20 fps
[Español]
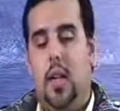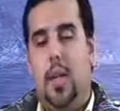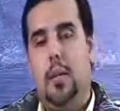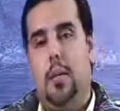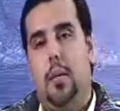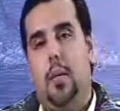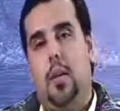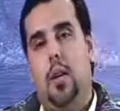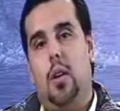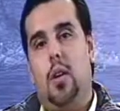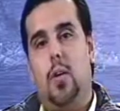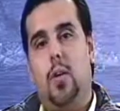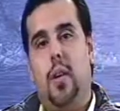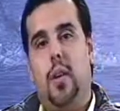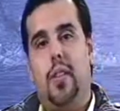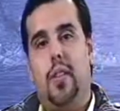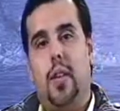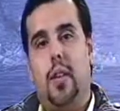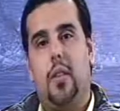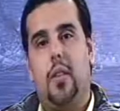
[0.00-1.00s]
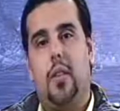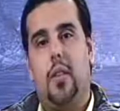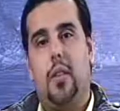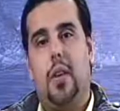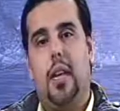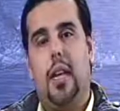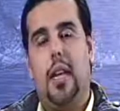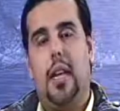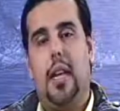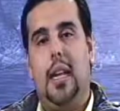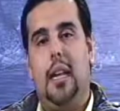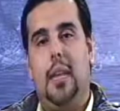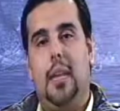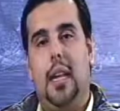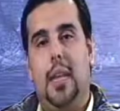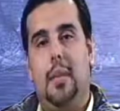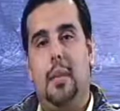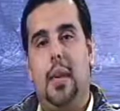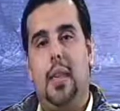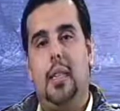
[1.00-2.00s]
Les vamos a conversar sobre el
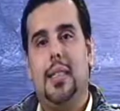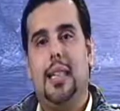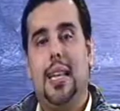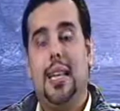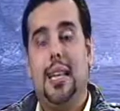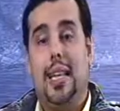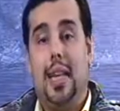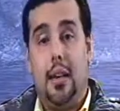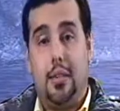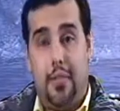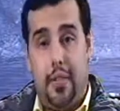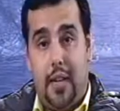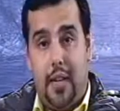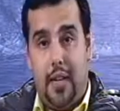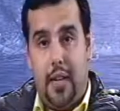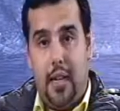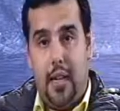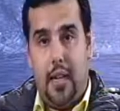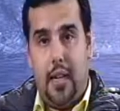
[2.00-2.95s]
tema del café.